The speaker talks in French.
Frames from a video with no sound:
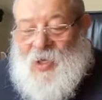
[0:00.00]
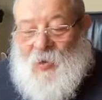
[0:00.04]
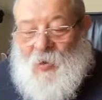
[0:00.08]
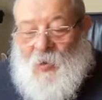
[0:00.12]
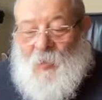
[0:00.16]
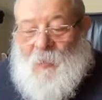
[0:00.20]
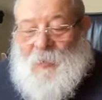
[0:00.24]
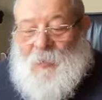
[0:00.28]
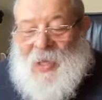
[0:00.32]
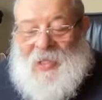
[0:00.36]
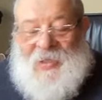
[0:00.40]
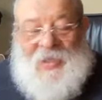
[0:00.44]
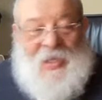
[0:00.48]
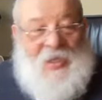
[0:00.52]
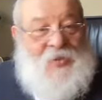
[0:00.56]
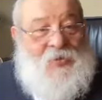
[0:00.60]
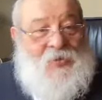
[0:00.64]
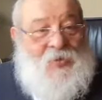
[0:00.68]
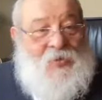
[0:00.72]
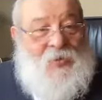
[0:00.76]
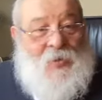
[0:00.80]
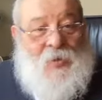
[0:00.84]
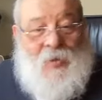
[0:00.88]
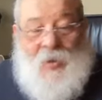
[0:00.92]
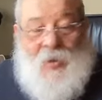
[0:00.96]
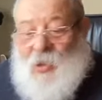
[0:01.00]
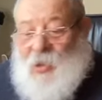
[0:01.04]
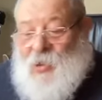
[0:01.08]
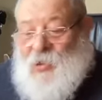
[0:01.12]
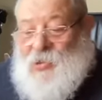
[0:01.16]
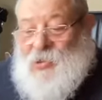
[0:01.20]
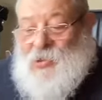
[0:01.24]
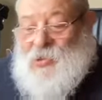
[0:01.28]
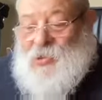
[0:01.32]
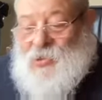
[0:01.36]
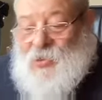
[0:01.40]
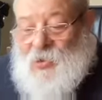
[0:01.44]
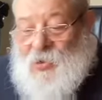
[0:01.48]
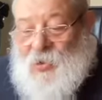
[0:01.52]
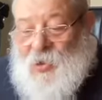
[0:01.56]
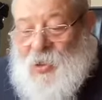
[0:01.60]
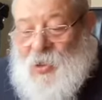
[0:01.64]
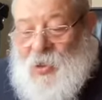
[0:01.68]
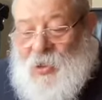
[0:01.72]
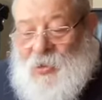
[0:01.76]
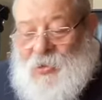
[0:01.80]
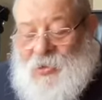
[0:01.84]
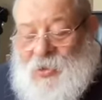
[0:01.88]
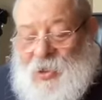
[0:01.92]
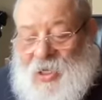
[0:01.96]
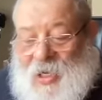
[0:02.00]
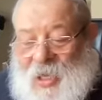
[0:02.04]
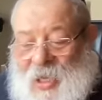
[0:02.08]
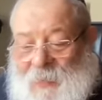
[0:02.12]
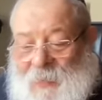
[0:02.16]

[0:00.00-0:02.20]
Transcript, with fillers: héron, par nature, se rend dans